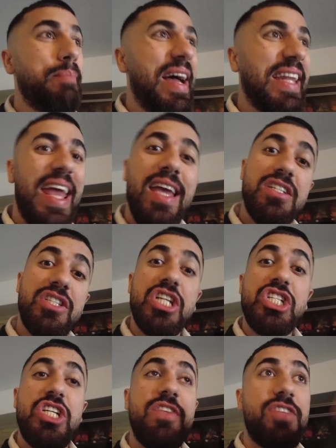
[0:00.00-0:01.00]
Ben
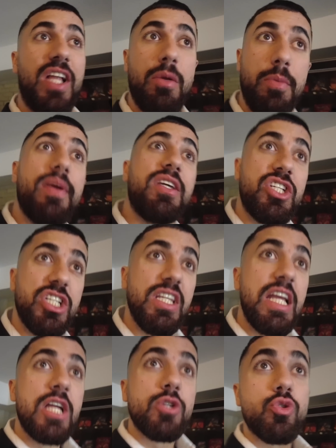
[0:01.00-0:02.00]
ekstra shift alabilmek için
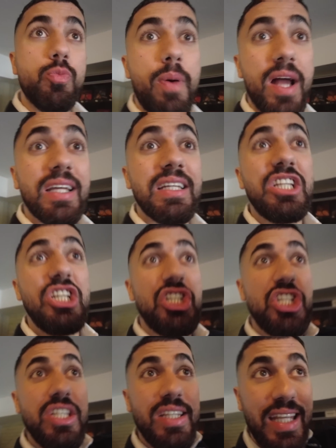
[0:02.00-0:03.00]
su parkın
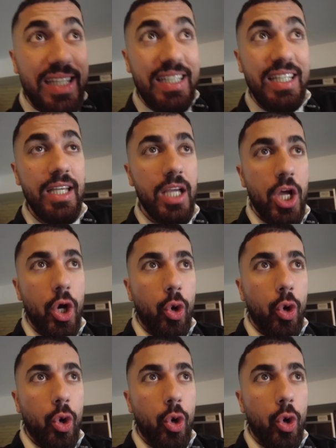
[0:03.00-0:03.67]
içindeki